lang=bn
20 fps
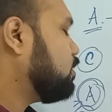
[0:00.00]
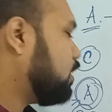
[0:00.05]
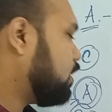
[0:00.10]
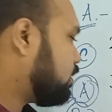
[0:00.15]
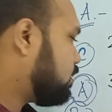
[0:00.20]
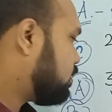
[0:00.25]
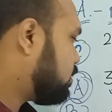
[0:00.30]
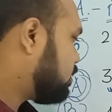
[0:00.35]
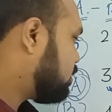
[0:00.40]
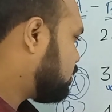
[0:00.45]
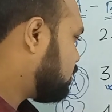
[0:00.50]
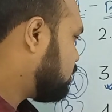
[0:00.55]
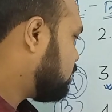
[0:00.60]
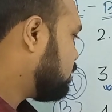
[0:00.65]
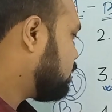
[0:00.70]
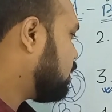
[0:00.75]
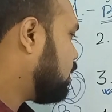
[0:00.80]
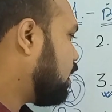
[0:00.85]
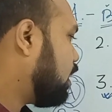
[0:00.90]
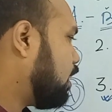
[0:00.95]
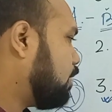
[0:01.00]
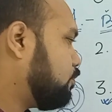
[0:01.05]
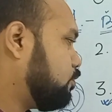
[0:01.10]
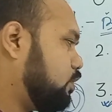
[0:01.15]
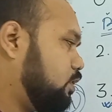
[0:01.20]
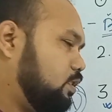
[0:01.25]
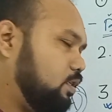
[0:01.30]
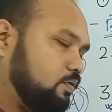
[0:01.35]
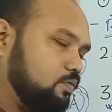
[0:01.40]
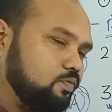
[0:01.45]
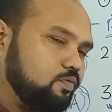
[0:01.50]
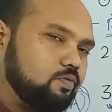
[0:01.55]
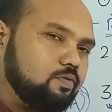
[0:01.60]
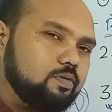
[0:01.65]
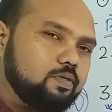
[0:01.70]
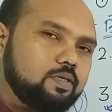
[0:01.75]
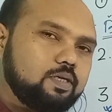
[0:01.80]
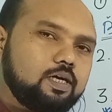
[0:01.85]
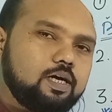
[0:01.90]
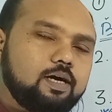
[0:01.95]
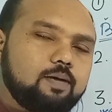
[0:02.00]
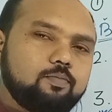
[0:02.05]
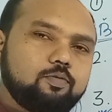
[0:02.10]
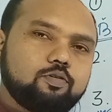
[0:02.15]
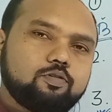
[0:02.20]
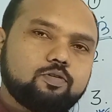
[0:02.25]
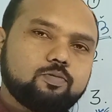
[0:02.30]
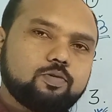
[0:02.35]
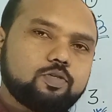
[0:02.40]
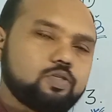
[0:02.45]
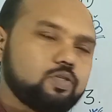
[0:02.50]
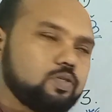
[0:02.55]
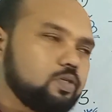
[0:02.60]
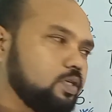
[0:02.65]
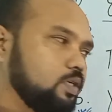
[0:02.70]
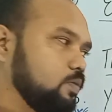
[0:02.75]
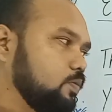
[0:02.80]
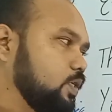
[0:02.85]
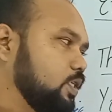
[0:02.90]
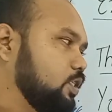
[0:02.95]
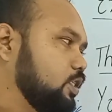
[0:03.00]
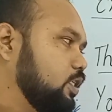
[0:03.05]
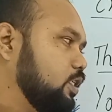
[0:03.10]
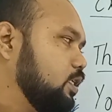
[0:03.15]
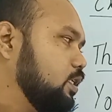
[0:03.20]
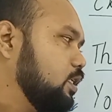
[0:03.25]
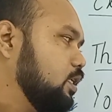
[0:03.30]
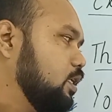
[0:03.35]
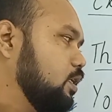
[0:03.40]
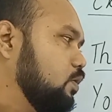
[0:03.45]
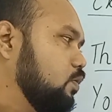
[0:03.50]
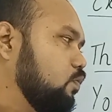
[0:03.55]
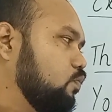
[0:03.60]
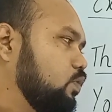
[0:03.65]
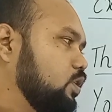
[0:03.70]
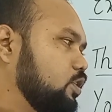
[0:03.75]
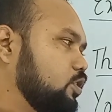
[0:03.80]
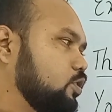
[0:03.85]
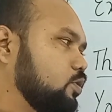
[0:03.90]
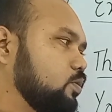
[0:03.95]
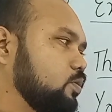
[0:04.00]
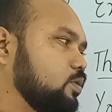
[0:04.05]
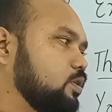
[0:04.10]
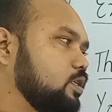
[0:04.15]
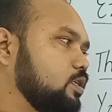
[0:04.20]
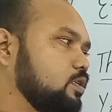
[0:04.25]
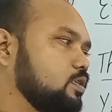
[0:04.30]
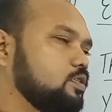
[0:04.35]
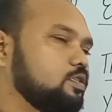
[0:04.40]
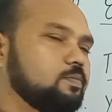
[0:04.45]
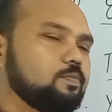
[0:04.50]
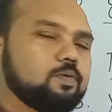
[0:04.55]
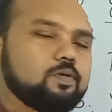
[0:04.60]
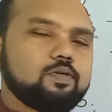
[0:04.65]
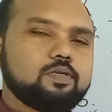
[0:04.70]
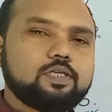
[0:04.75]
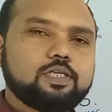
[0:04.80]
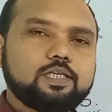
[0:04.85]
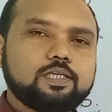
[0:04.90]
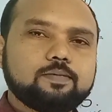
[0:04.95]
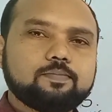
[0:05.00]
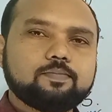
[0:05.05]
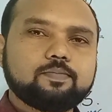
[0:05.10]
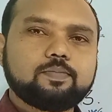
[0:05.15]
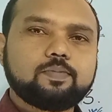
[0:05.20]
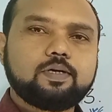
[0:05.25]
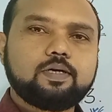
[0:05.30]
ইয়েস আই এম উইথ ইউ আমিও তোমার সঙ্গে রয়েছি উই শুড সাপোর্ট হিম